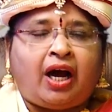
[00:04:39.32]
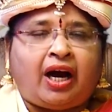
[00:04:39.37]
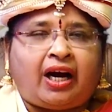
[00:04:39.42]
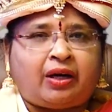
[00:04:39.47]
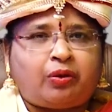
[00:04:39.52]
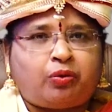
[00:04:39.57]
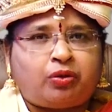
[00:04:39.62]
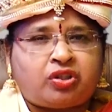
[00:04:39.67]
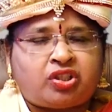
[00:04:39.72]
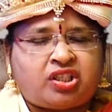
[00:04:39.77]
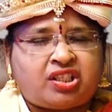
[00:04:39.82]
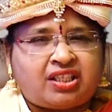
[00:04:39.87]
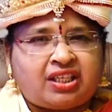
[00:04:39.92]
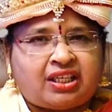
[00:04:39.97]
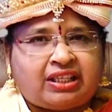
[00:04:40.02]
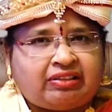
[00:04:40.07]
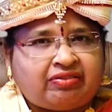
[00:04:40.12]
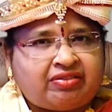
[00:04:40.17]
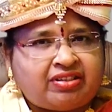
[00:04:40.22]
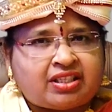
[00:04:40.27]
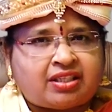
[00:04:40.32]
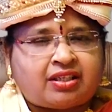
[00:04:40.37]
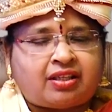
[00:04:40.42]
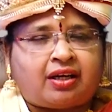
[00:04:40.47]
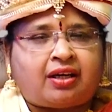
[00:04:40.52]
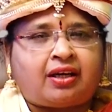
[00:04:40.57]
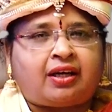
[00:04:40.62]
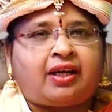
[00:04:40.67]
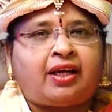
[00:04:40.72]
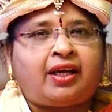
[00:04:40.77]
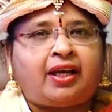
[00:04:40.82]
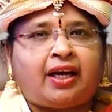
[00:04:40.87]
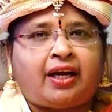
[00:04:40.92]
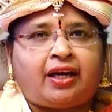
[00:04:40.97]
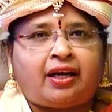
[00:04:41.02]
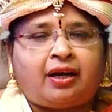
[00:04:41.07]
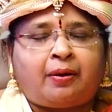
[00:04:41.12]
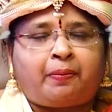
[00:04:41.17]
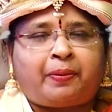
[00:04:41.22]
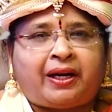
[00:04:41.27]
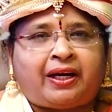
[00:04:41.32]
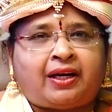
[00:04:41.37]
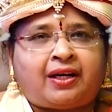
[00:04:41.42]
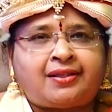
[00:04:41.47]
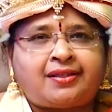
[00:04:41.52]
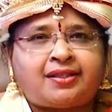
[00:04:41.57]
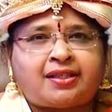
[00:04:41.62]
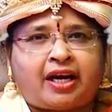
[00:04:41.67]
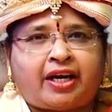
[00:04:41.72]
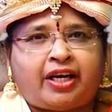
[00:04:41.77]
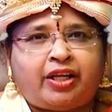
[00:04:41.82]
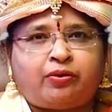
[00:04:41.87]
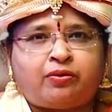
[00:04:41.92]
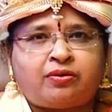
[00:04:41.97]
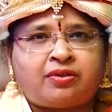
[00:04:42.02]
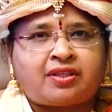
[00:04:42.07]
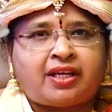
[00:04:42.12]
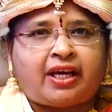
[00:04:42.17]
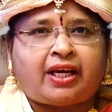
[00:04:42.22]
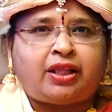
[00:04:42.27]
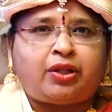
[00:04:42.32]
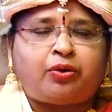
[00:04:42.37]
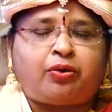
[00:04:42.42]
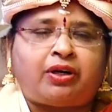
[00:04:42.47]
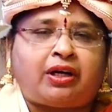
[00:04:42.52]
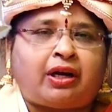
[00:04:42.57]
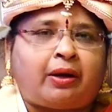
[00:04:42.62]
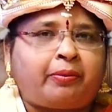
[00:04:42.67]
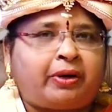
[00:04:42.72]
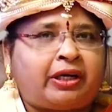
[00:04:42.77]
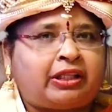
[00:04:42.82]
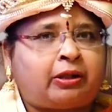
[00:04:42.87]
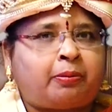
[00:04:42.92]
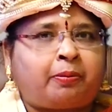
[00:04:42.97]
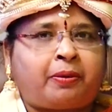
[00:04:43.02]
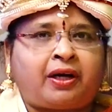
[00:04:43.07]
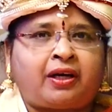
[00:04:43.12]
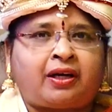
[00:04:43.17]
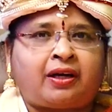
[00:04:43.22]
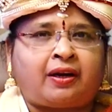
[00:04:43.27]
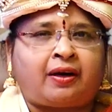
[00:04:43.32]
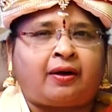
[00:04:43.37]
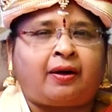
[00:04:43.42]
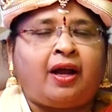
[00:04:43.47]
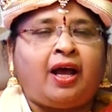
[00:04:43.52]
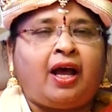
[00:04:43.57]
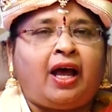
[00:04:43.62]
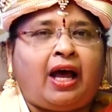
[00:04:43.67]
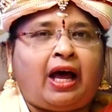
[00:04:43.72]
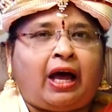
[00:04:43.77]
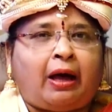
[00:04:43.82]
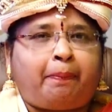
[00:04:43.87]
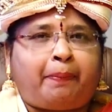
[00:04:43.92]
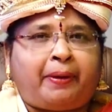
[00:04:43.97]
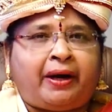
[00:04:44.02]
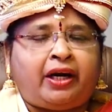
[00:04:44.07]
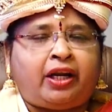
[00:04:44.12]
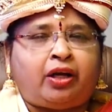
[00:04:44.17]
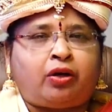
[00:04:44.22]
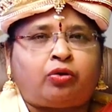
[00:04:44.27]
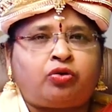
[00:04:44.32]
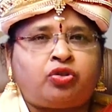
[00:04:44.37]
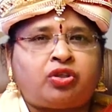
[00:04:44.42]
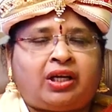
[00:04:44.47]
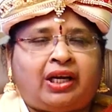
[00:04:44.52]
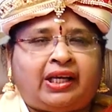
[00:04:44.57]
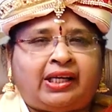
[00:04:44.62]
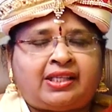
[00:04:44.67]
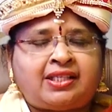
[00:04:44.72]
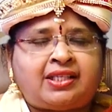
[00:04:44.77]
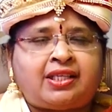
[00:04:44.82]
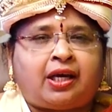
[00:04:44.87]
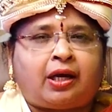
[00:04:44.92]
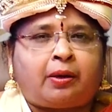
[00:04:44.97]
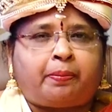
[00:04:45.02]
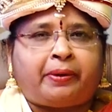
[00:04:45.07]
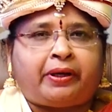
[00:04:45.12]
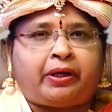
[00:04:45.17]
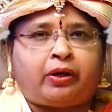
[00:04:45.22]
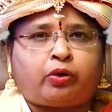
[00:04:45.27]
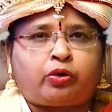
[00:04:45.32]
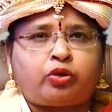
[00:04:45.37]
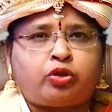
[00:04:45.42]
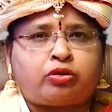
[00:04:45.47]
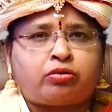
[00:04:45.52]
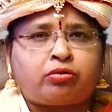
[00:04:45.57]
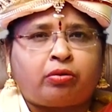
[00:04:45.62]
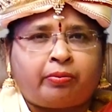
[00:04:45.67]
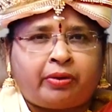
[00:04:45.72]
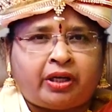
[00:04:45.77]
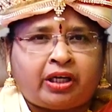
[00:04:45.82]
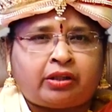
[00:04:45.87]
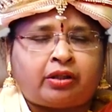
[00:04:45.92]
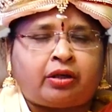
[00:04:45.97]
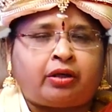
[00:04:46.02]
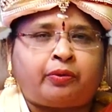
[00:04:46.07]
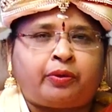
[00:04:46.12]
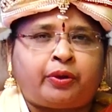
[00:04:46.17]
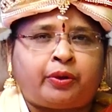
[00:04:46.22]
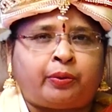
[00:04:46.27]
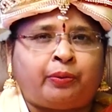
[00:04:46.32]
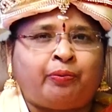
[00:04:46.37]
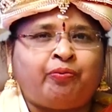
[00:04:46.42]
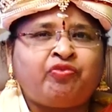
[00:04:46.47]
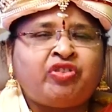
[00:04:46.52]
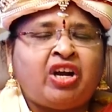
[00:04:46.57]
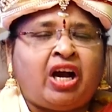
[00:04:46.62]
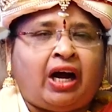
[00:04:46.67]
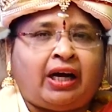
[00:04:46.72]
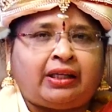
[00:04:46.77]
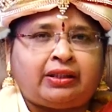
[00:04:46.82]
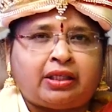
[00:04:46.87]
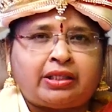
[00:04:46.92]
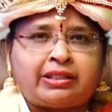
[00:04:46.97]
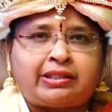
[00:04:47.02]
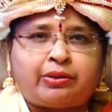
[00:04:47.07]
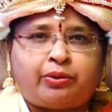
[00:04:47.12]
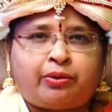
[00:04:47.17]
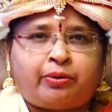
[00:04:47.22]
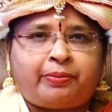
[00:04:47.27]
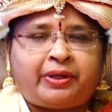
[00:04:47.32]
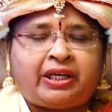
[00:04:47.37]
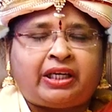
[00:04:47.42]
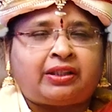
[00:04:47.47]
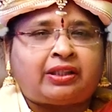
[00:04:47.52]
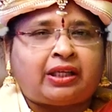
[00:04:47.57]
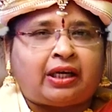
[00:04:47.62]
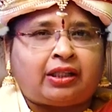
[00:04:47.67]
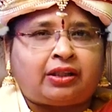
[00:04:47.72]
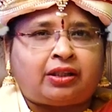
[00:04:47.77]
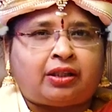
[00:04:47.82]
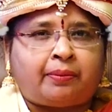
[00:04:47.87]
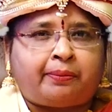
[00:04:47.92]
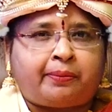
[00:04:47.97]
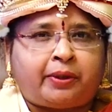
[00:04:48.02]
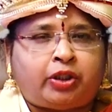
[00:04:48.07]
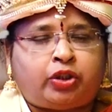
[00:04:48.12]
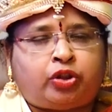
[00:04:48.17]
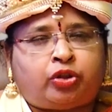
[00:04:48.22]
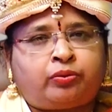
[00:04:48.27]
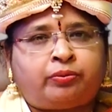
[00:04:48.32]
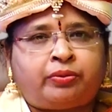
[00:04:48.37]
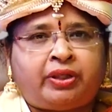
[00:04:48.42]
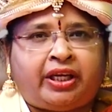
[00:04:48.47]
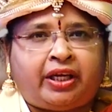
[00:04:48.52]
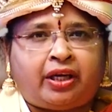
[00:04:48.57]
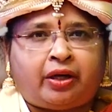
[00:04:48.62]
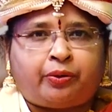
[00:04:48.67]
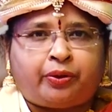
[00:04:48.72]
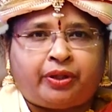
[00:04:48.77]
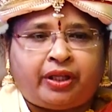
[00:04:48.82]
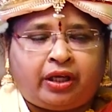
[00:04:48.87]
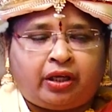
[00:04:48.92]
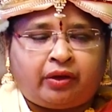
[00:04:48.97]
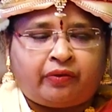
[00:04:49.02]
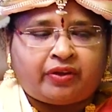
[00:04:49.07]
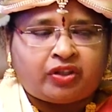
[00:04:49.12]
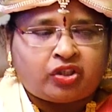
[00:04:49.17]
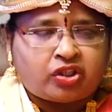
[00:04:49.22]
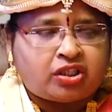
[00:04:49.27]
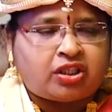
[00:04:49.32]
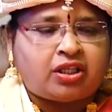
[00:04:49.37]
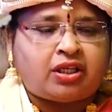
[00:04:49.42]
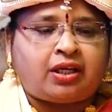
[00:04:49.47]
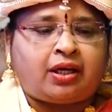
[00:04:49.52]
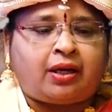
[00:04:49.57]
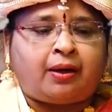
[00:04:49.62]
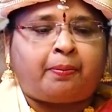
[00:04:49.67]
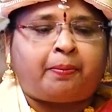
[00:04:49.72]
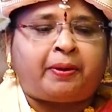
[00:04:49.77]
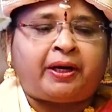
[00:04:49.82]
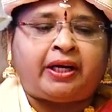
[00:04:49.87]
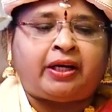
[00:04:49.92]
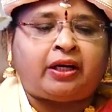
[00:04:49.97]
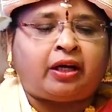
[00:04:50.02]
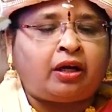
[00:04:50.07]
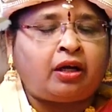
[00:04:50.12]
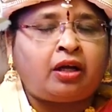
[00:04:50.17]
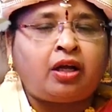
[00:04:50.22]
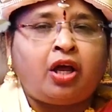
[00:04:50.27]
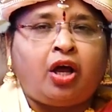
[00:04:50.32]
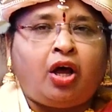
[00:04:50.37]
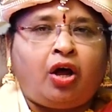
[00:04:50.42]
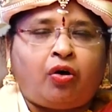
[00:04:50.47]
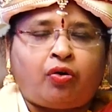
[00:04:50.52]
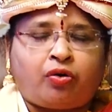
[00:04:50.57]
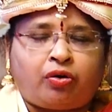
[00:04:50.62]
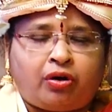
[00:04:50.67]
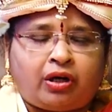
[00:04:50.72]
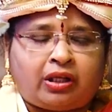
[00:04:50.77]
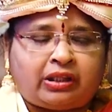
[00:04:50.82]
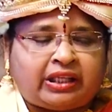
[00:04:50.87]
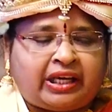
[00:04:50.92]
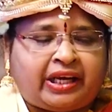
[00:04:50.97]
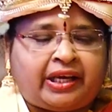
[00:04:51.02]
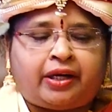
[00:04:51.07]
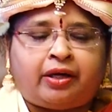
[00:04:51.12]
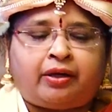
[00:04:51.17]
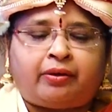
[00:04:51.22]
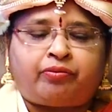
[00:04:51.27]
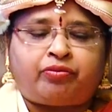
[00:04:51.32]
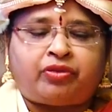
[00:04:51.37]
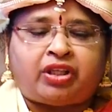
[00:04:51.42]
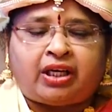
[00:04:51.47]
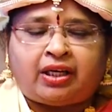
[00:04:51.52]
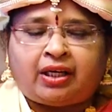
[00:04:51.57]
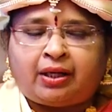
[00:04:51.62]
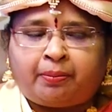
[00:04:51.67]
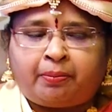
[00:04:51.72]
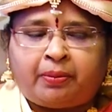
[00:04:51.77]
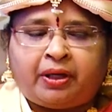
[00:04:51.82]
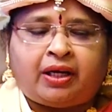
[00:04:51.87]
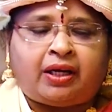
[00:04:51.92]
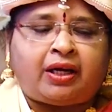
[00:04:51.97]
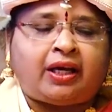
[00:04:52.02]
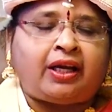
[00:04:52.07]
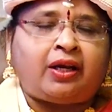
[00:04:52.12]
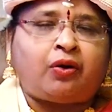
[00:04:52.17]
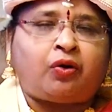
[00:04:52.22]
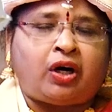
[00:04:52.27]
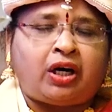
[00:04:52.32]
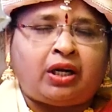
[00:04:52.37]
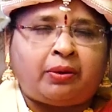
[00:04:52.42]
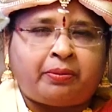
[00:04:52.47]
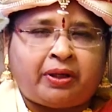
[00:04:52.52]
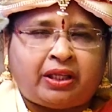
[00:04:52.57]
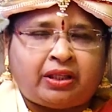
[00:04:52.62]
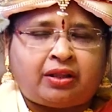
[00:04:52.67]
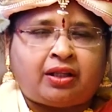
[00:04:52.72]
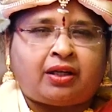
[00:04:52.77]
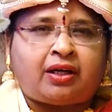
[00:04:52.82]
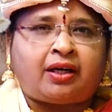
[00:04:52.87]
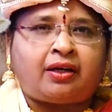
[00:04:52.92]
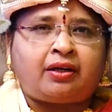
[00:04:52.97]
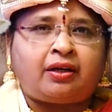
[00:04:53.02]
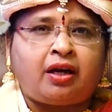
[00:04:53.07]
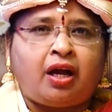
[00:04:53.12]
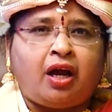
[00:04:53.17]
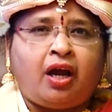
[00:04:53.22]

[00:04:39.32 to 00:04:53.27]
ஆனால் ஒரு சின்ன ட்விஸ்ட் அங்கே என்ன அப்படின்னா சனியும் சேர்ந்து ஒன்றாம் இடத்த பார்க்குறாரு அப்போ நீங்கள் கொஞ்சம் லேசியாக இருப்பீங்க கொஞ்சம் சோம்பேறித்தனம் வரும் அந்த சோம்பேறித்தனத்தை மட்டும் நீங்கள் ஒதுக்கி வச்சிட்டிங்க அப்படின்னா உங்களோட தைரியம் தன்னம்பிக்கை ஆளுமை திறன்